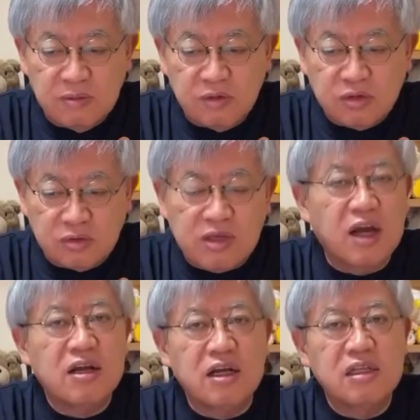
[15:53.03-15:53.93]
もうちょっと
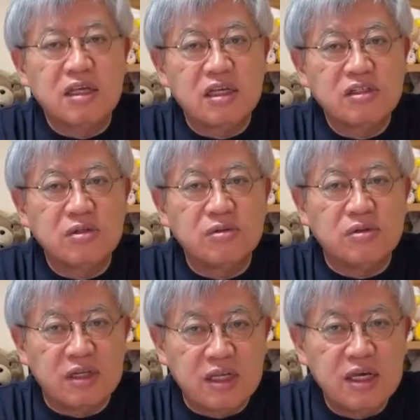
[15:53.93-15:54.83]
客観的な資料
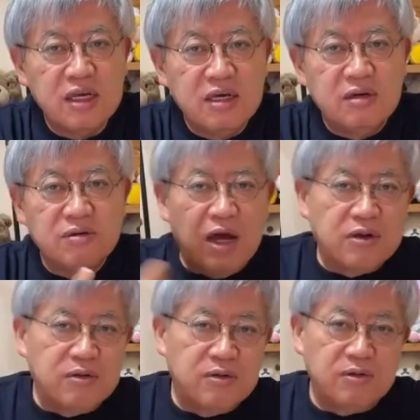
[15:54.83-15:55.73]
でね、あ
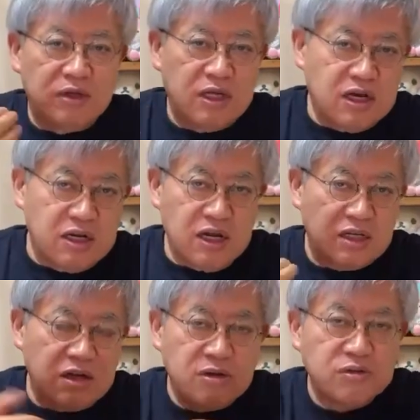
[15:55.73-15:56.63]
の、光当
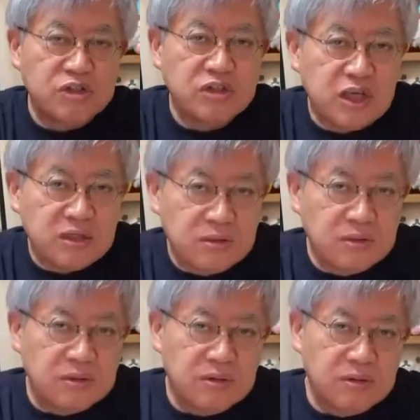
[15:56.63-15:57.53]
てるようにしない
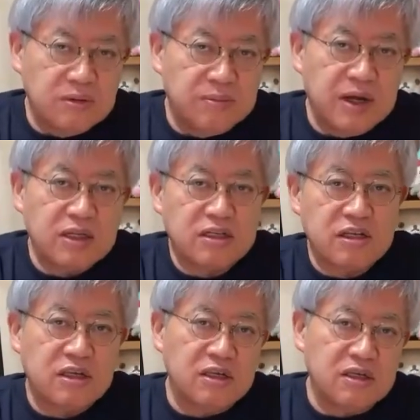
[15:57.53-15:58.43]
と、バレた
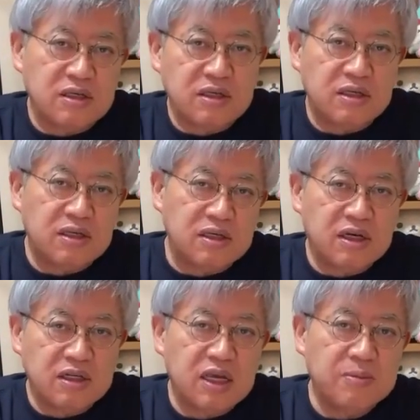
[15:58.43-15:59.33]
先
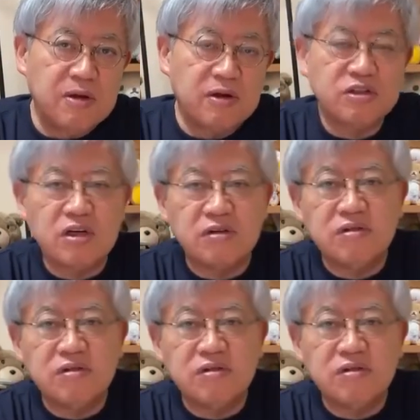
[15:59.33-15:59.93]
がね、迷惑しちゃ